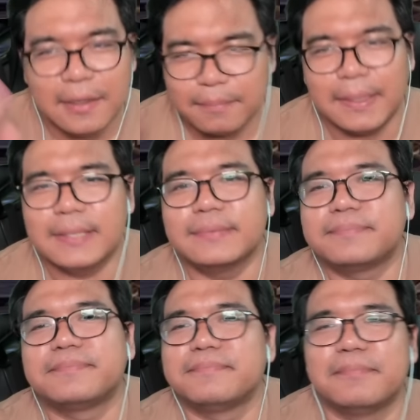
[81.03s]
มัน
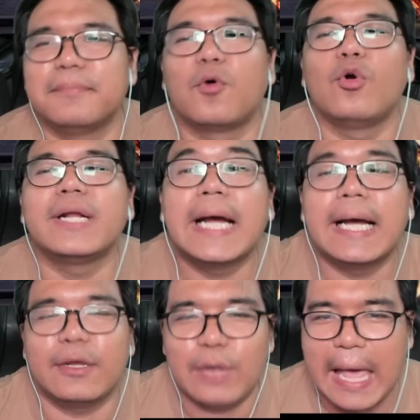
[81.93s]
คุ้นเค
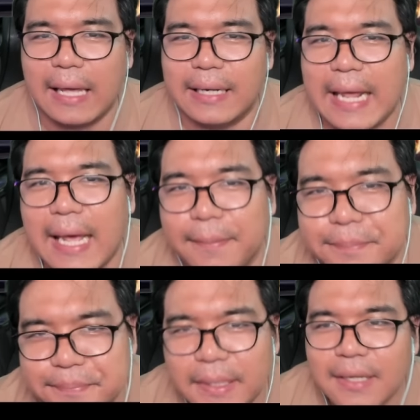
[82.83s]
ยอยู่แหละนะครับ
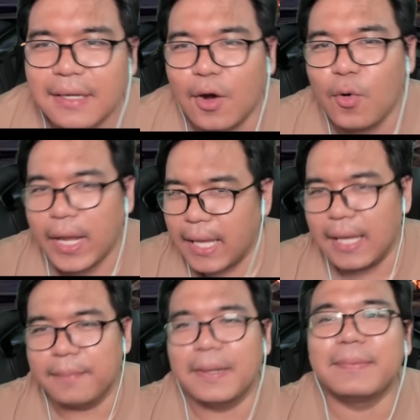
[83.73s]
โอเค
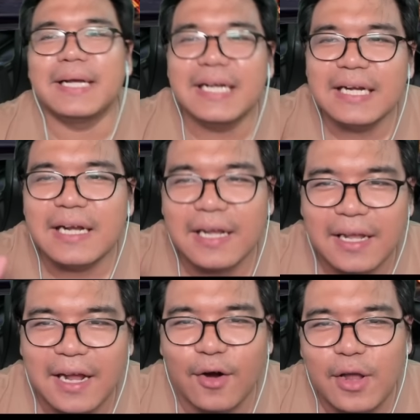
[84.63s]
มันคือ
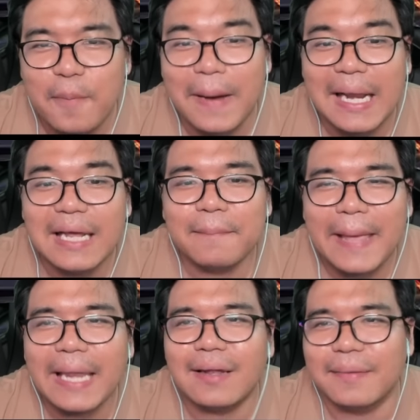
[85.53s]
เขาเรียกผลึกเพ
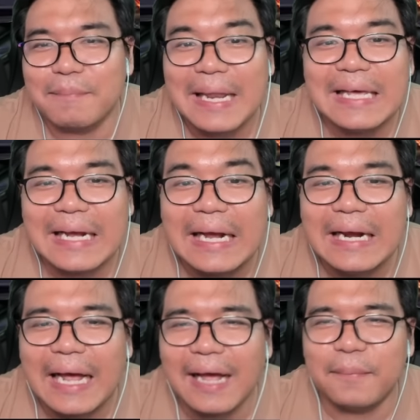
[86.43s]
ชรผลึกเกลื
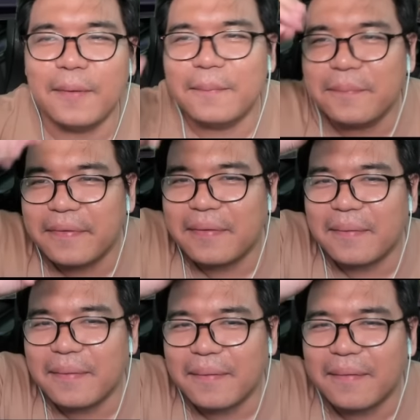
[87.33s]
อครับผม
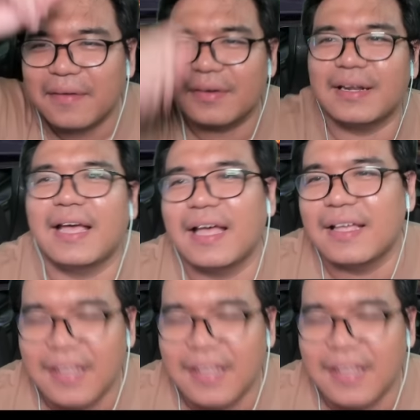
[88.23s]
นะฮะ